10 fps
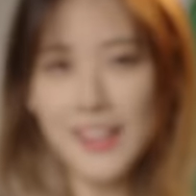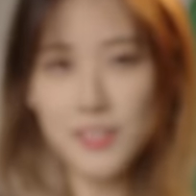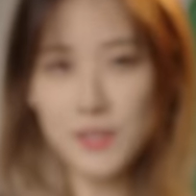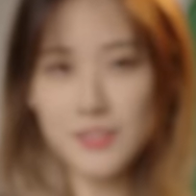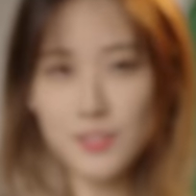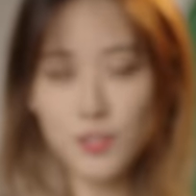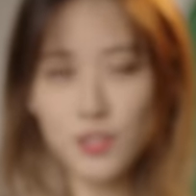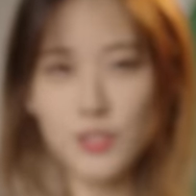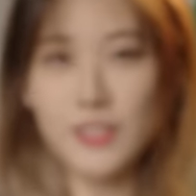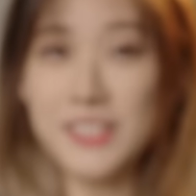的名字
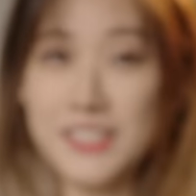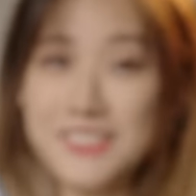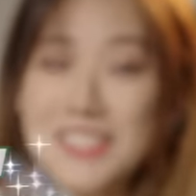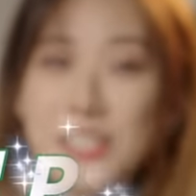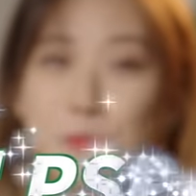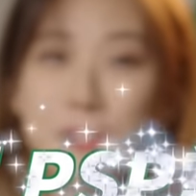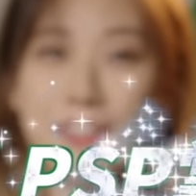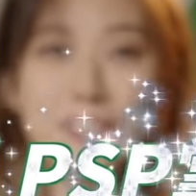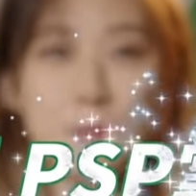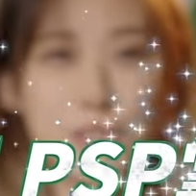是银泥
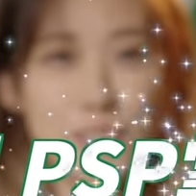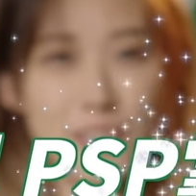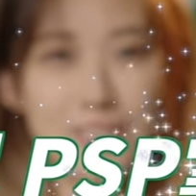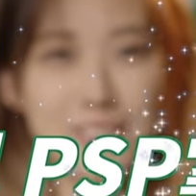PSP 掌